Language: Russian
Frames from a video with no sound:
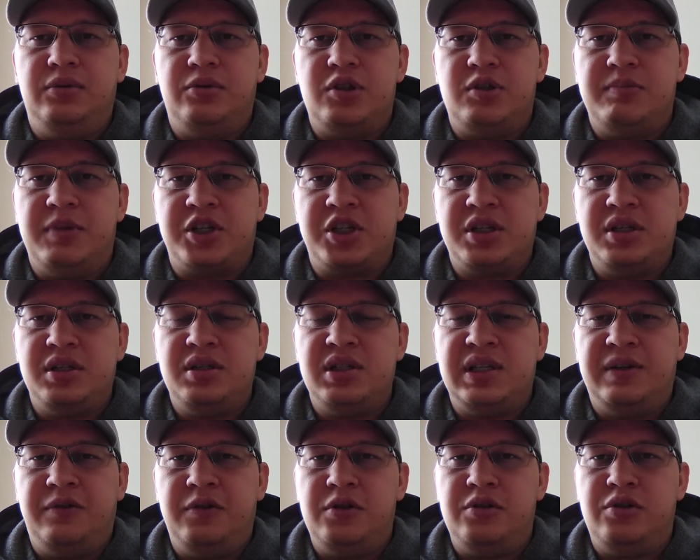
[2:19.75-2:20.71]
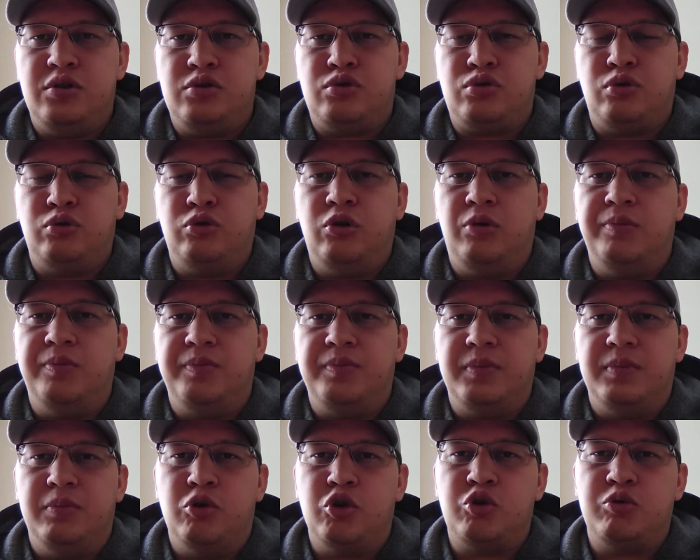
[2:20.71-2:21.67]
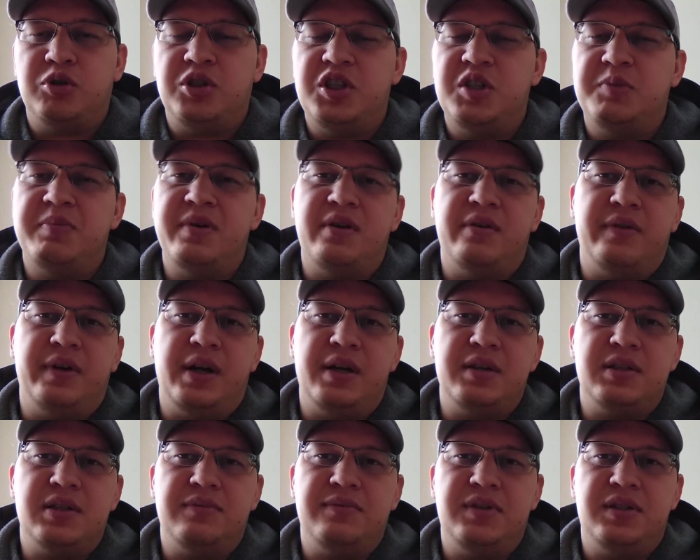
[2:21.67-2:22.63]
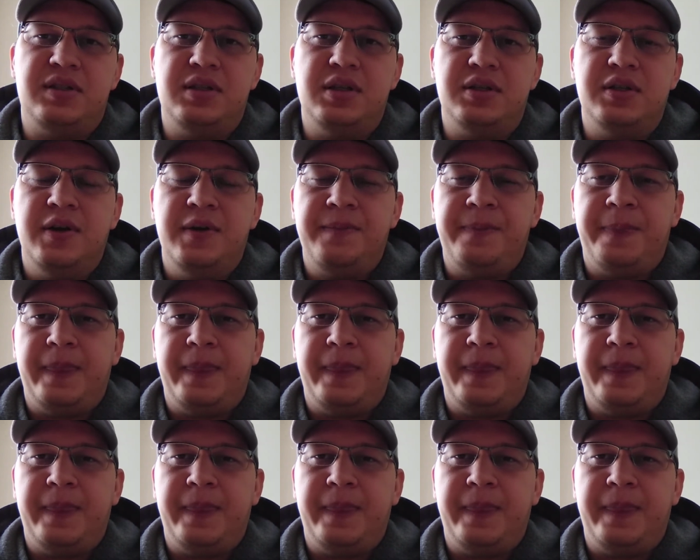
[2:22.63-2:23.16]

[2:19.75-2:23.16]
То есть машина заводится с трудом. Может не с первого раза завестись.